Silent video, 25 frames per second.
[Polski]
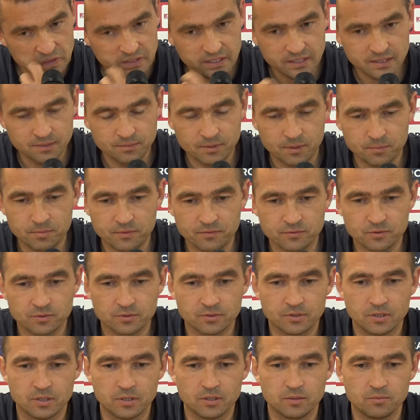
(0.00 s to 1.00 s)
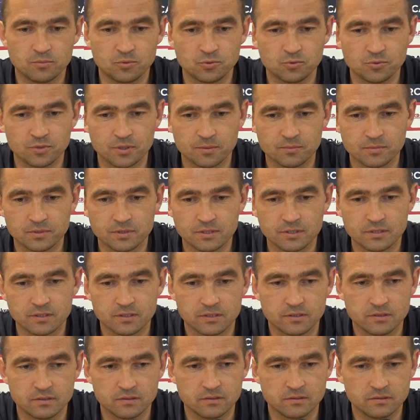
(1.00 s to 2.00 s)
na tym na pewno budujemy,
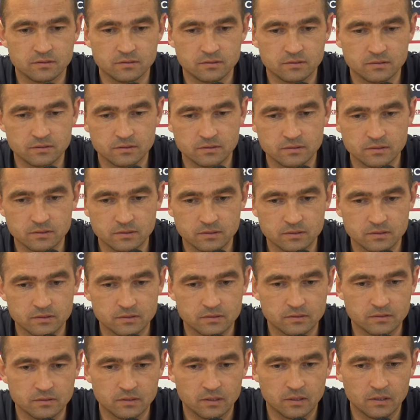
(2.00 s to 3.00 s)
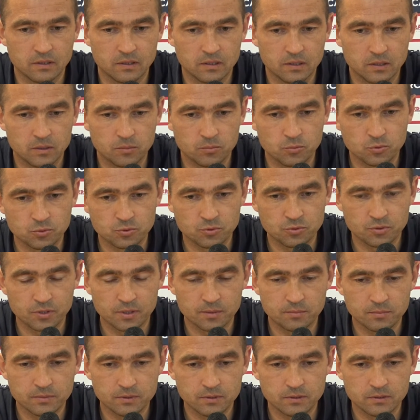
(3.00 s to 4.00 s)
e,
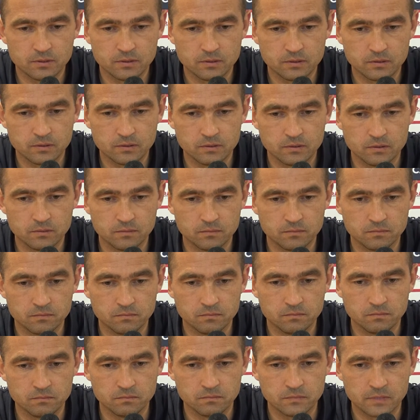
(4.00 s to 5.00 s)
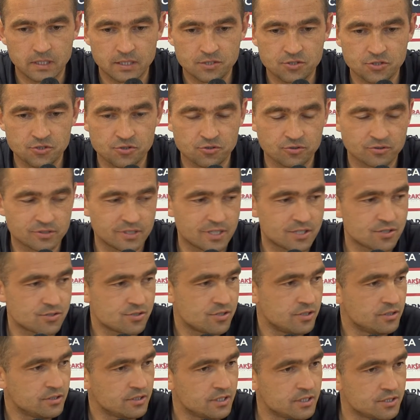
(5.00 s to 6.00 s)
budujemy mm, dalszy ciąg
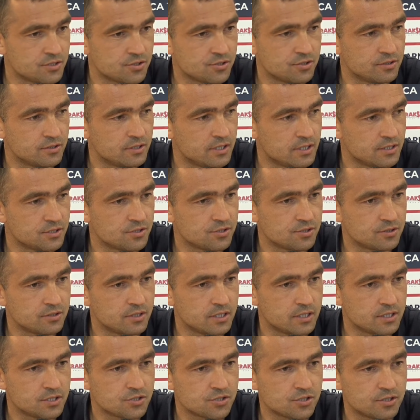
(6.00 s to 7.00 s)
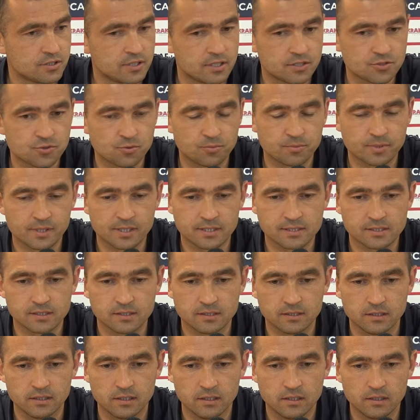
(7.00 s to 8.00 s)
zdarzeń, dalsze, dalsze, dalsze, dalszą
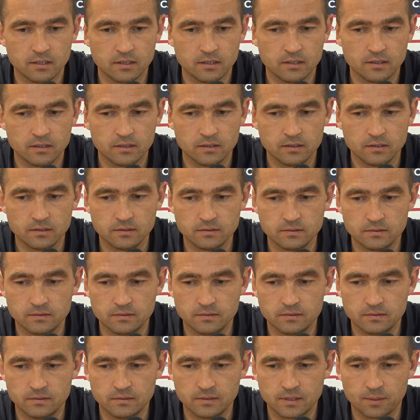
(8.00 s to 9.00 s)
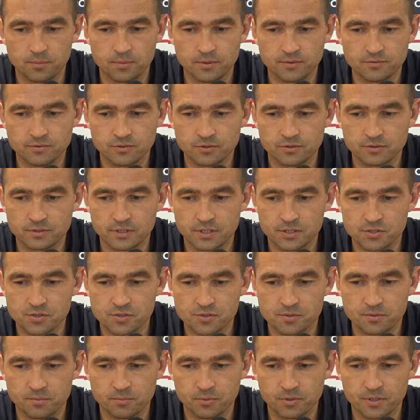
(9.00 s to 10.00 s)
pracę. E, na pewno
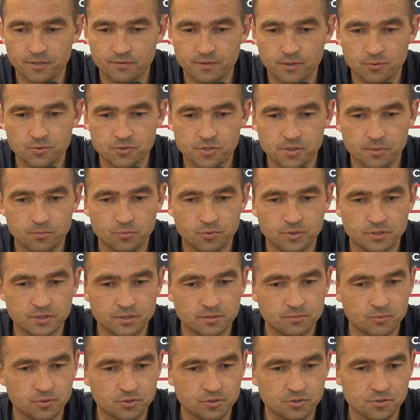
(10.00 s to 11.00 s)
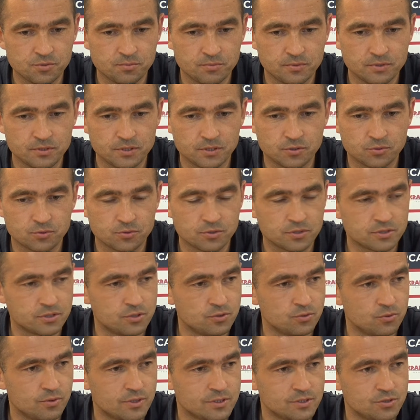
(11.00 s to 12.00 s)
też pojawiały się błędy, mogliśmy niektórych
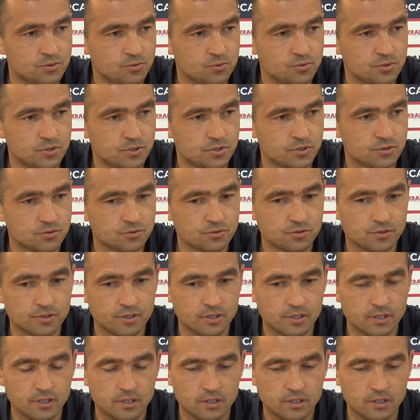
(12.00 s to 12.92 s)
sytuacji uniknąć.